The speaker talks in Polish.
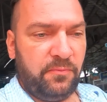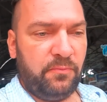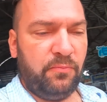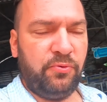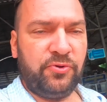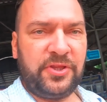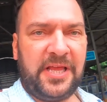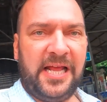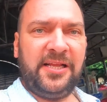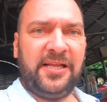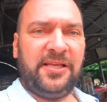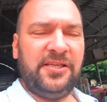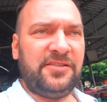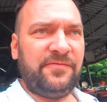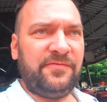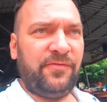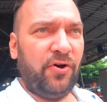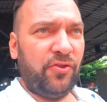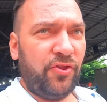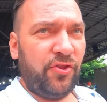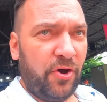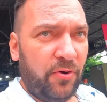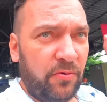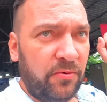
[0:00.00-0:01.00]
butelki z
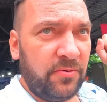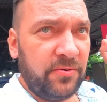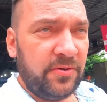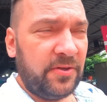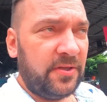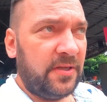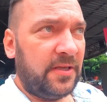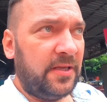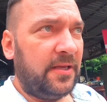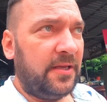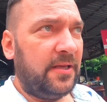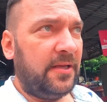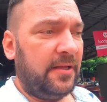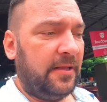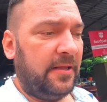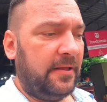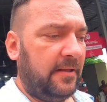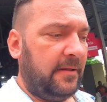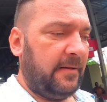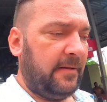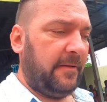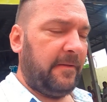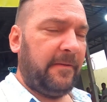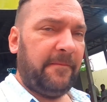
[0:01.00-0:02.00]
wodą
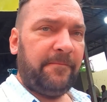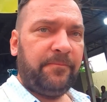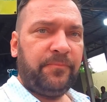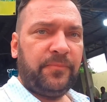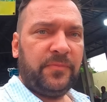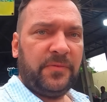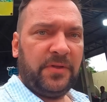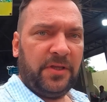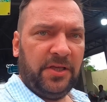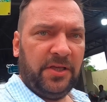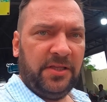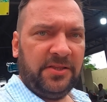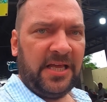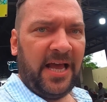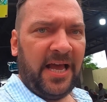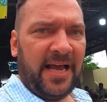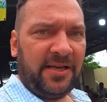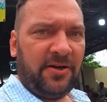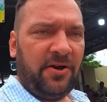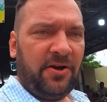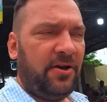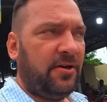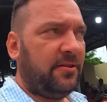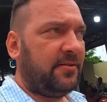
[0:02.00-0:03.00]
i tak
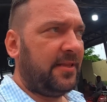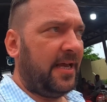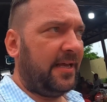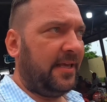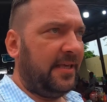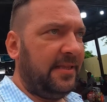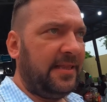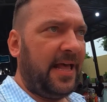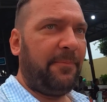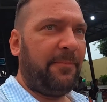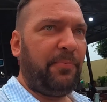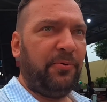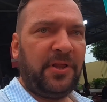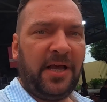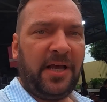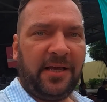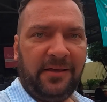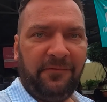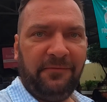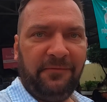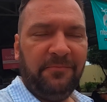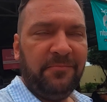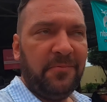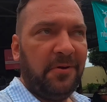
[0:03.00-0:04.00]
taki napój, taki